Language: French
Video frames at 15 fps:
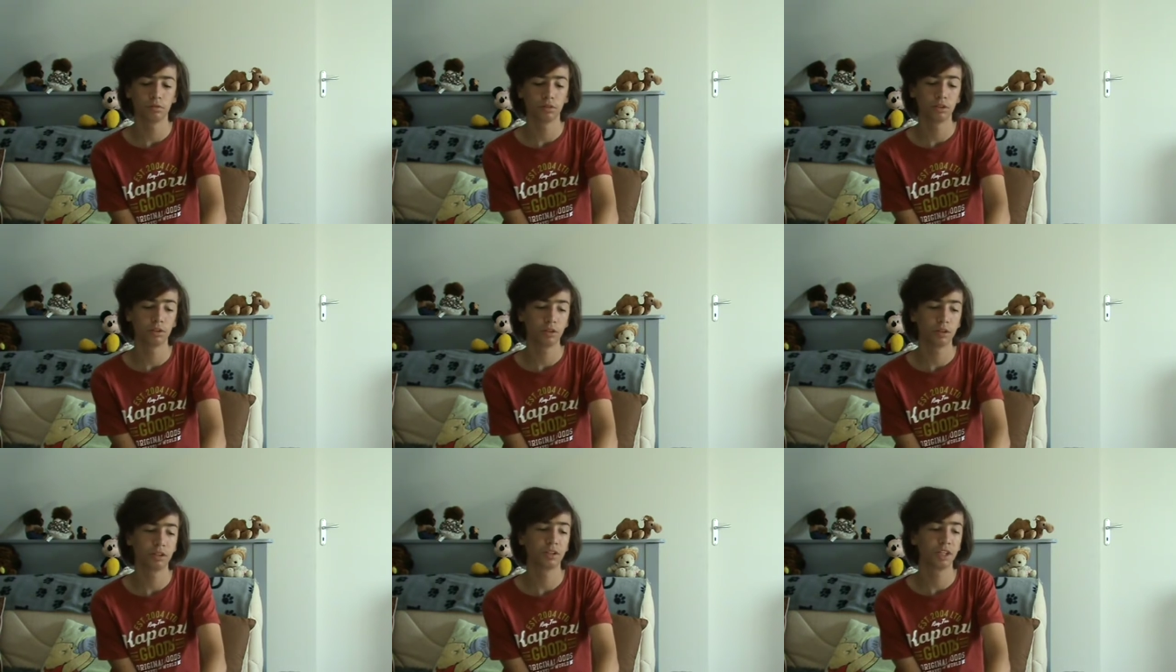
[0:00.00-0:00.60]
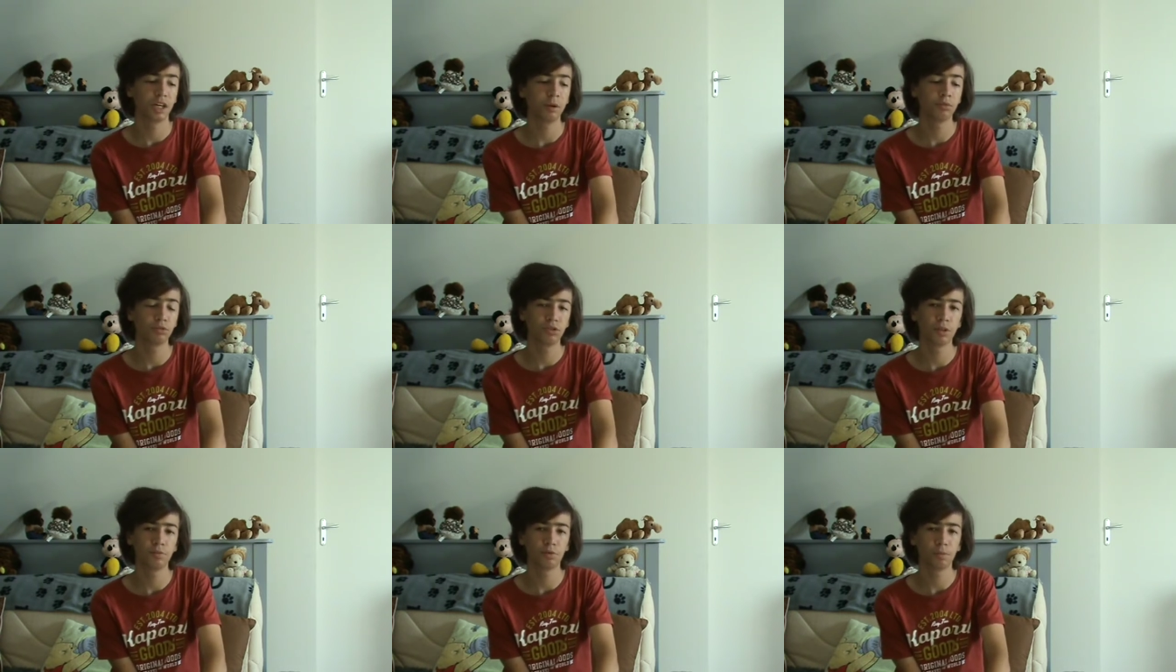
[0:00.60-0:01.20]
et également
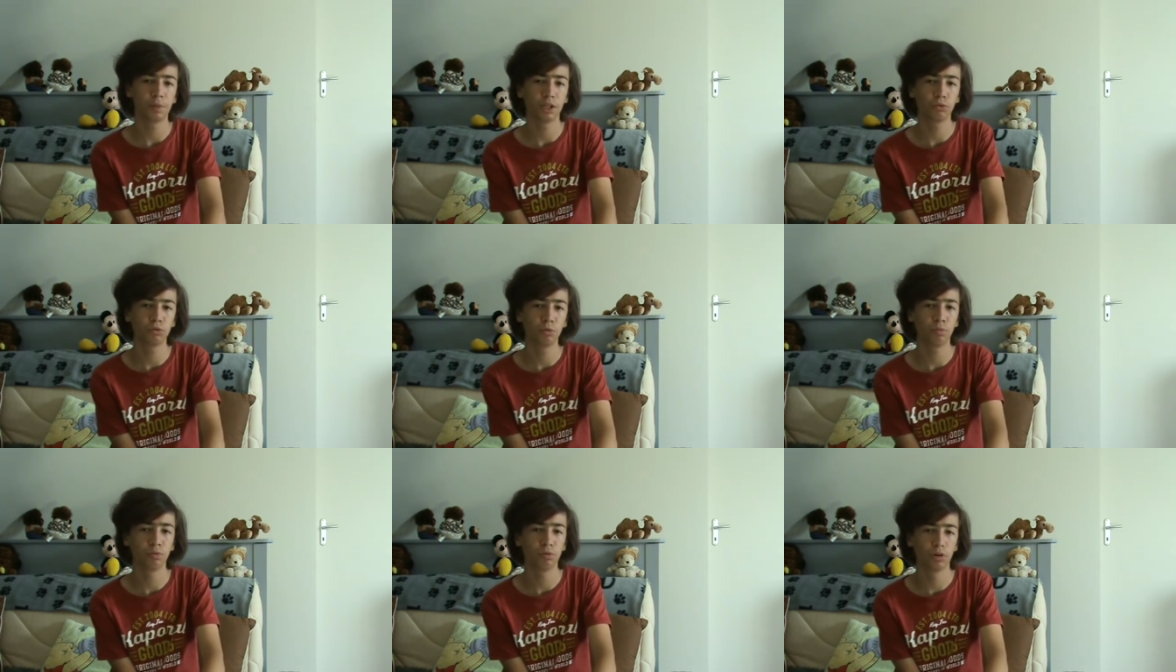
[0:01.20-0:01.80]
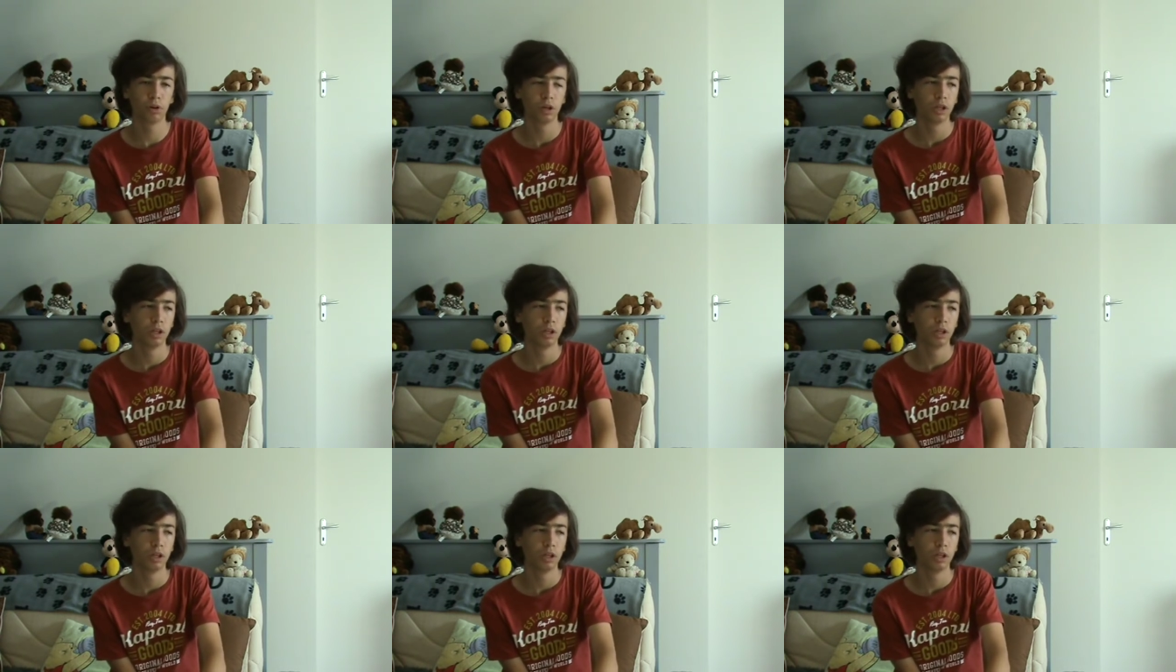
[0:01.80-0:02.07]
deuxième sur Paris Tour pour